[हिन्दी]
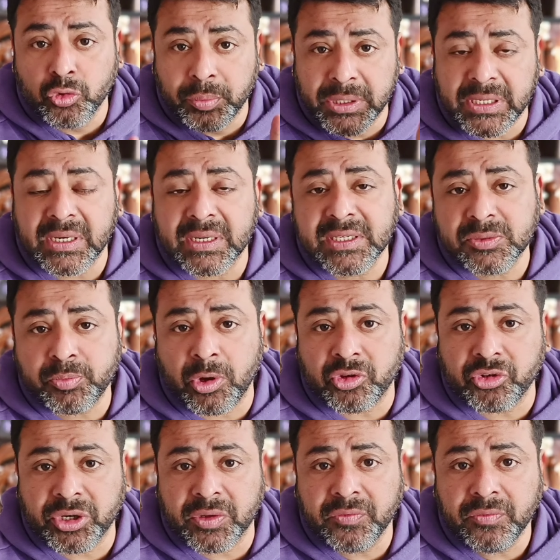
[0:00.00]
if jupiter
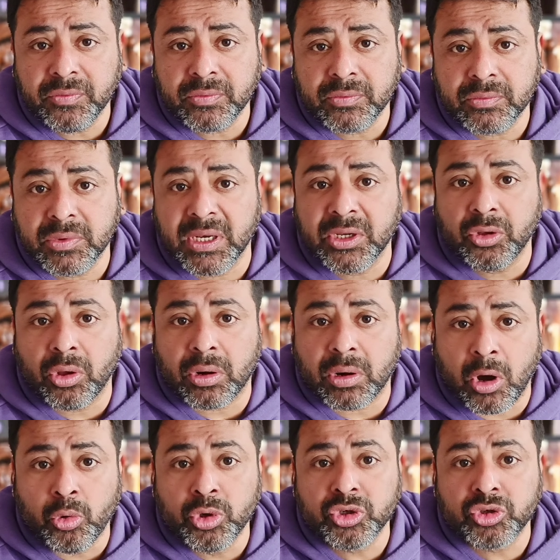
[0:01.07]
is positive then
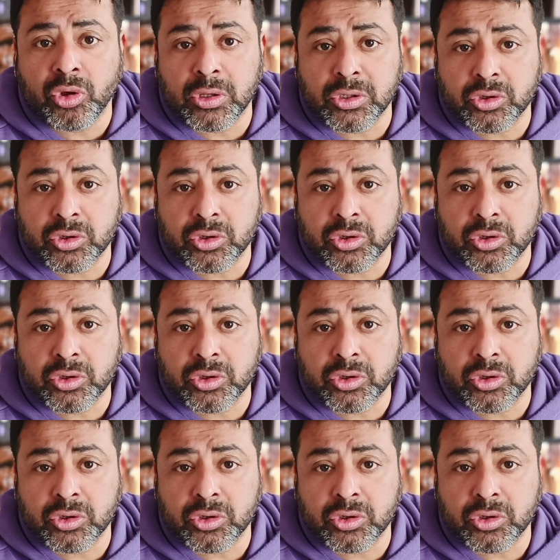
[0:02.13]
your rahu